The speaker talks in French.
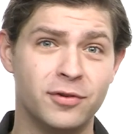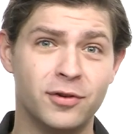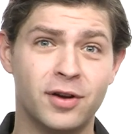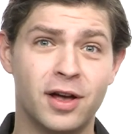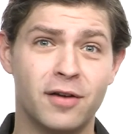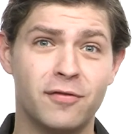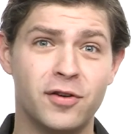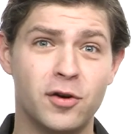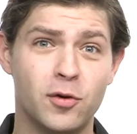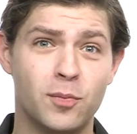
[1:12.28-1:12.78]

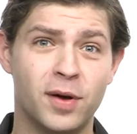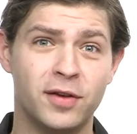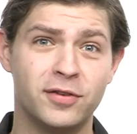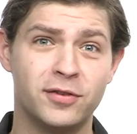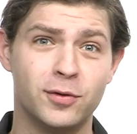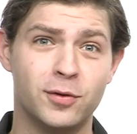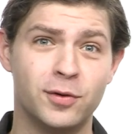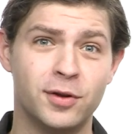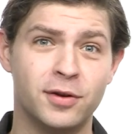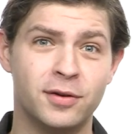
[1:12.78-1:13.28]
Il vous
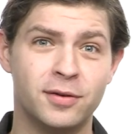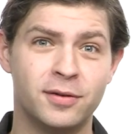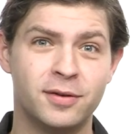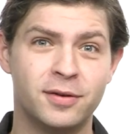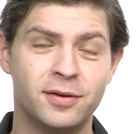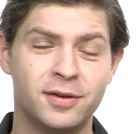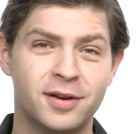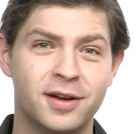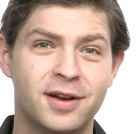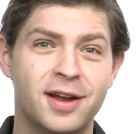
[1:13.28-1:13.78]
suffit de
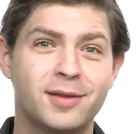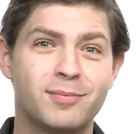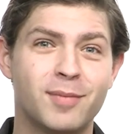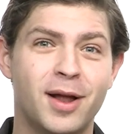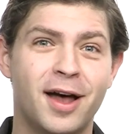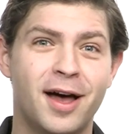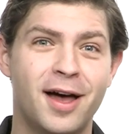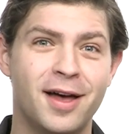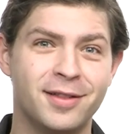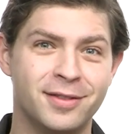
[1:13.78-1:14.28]
cliquer.
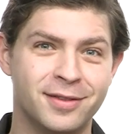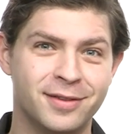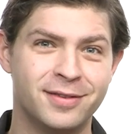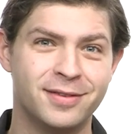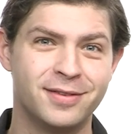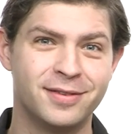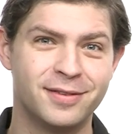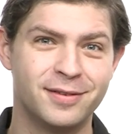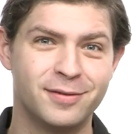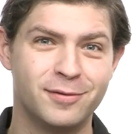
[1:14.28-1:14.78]
À
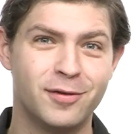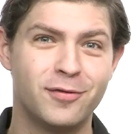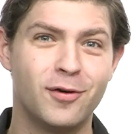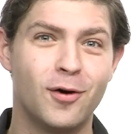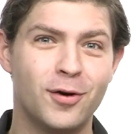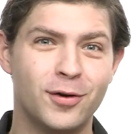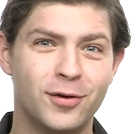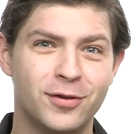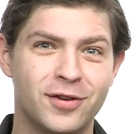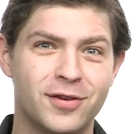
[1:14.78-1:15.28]
bientôt sur
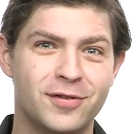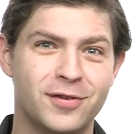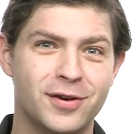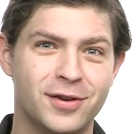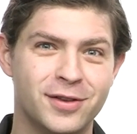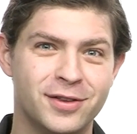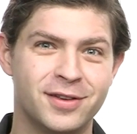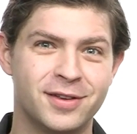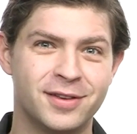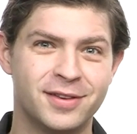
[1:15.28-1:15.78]
notre
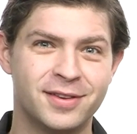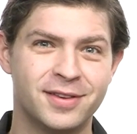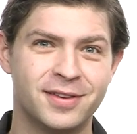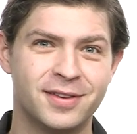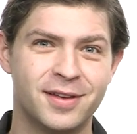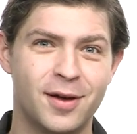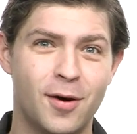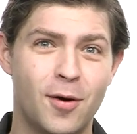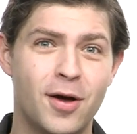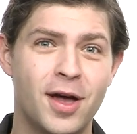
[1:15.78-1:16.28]
site.
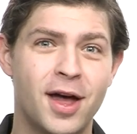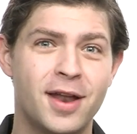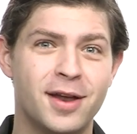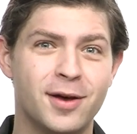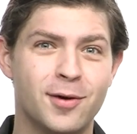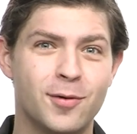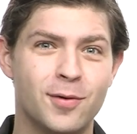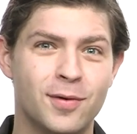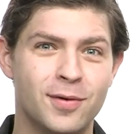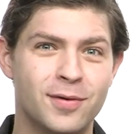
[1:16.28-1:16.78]
C'était
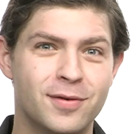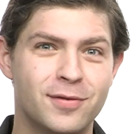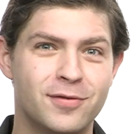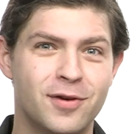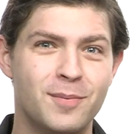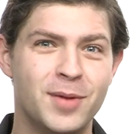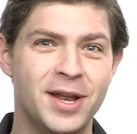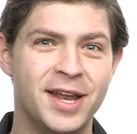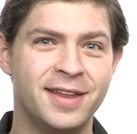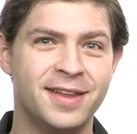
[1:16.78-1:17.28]
Nico
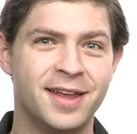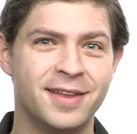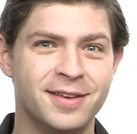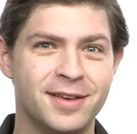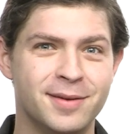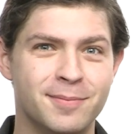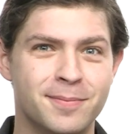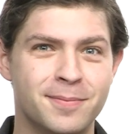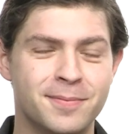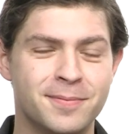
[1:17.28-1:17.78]
de l'équipe
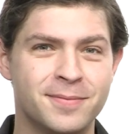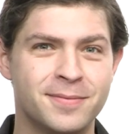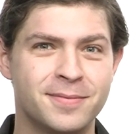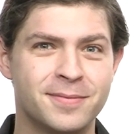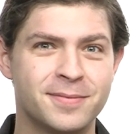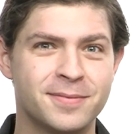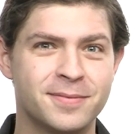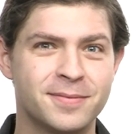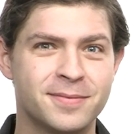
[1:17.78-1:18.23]
Mélita.